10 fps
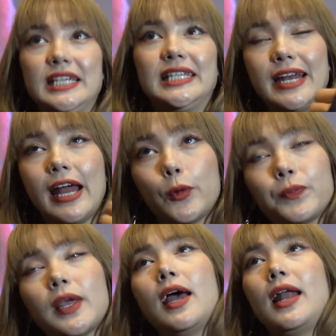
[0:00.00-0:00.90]
gì xảy ra không
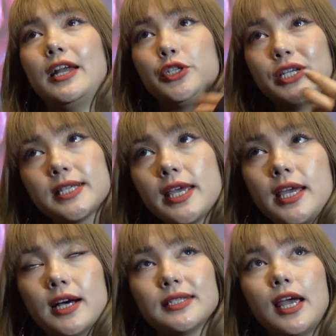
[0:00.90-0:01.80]
là jet
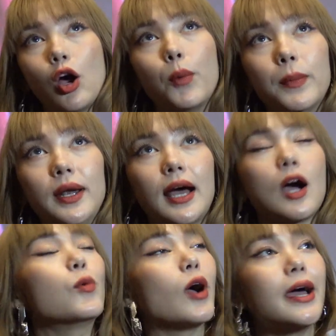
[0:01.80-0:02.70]
ski ở sài gòn mình là
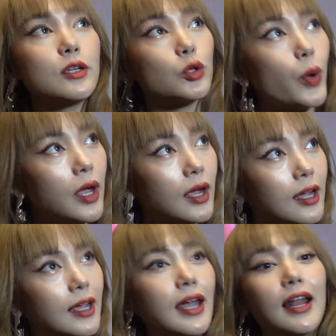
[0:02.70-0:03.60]
không có ai cho thuê
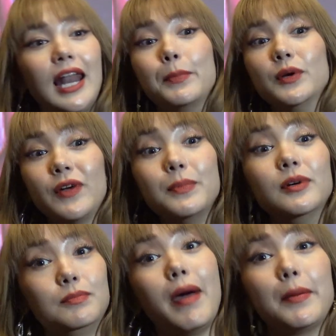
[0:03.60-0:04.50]
là mình phải
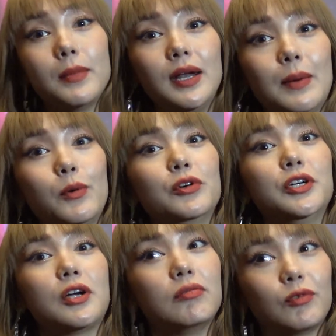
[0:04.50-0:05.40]
mượn bạn mình là một
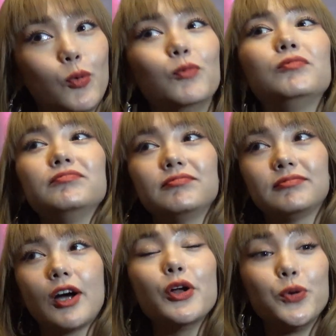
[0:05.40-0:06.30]
người có, cũng
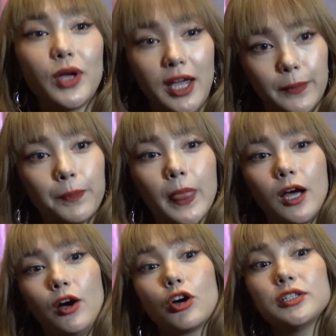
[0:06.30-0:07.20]
có điều kiện
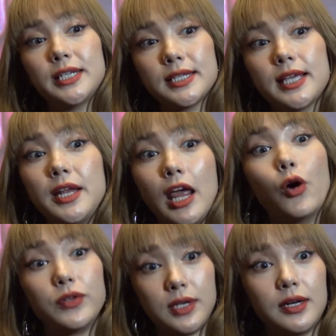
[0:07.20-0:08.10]
họ có jet ski để
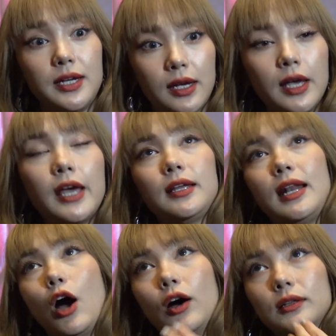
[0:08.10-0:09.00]
họ chơi thế
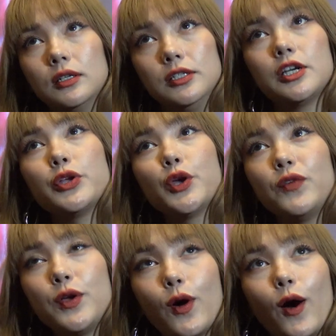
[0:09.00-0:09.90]
là họ tự cho nhân
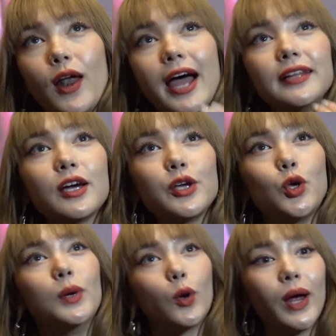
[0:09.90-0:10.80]
viên họ lái tới cái
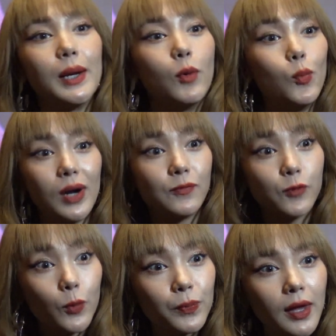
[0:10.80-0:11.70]
chỗ mình quay là 45
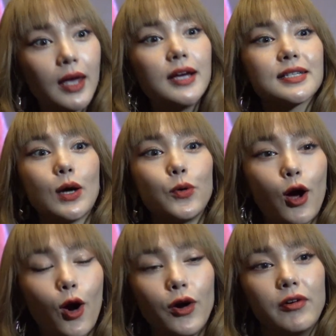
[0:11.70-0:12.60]
phút sau
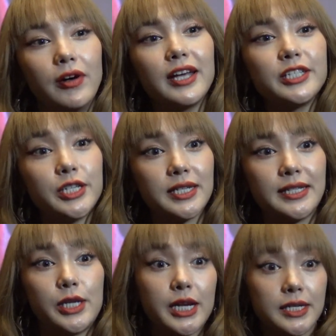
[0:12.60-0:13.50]
đó họ gửi cái
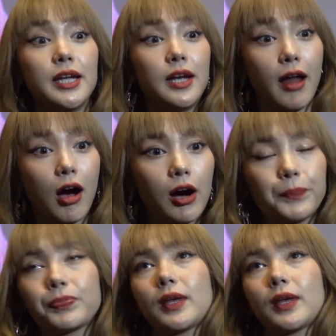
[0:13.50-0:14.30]
jet ski ở đó